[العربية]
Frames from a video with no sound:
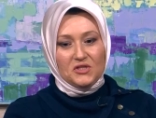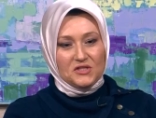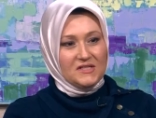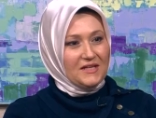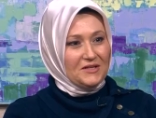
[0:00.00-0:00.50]

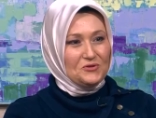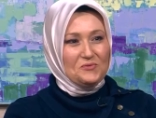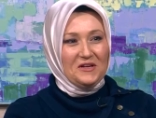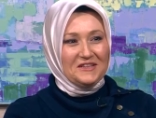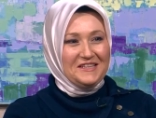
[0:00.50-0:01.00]
جزيلا انتم
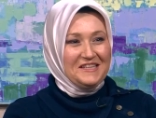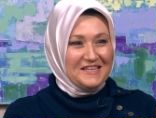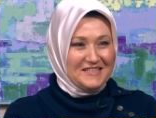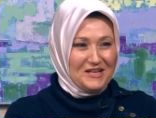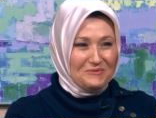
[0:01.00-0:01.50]
محضرين لي
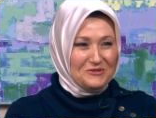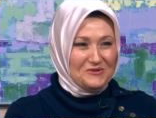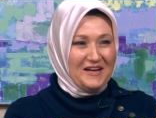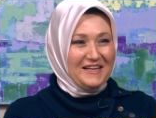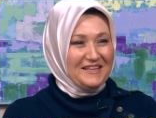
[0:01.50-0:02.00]
اصعب
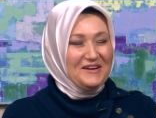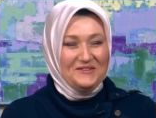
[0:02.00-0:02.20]
سؤال